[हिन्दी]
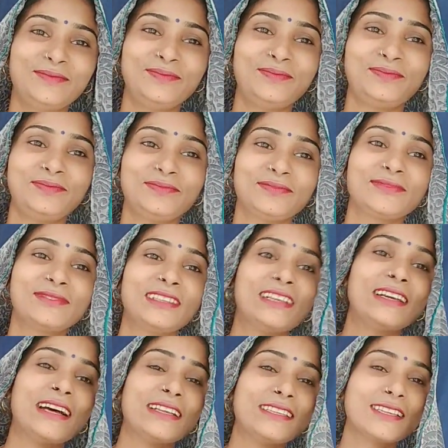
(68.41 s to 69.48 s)
हम नहीं आते हम
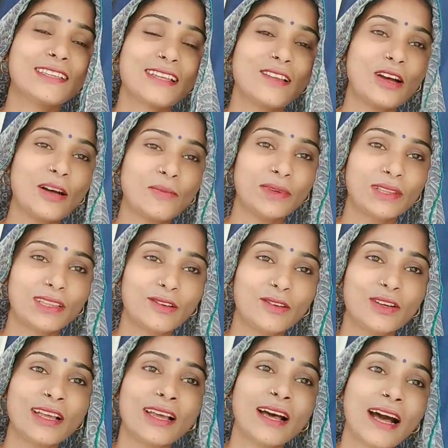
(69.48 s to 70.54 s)
अच्छा चलो आप
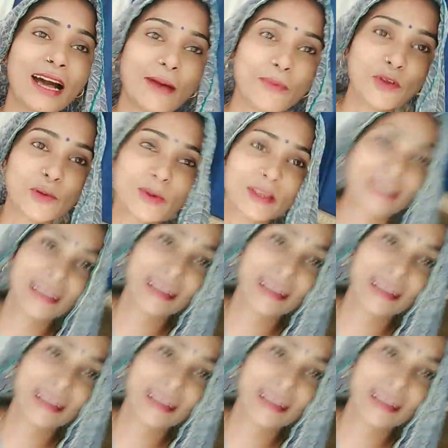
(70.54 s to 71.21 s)
बताओ आप लोग बताना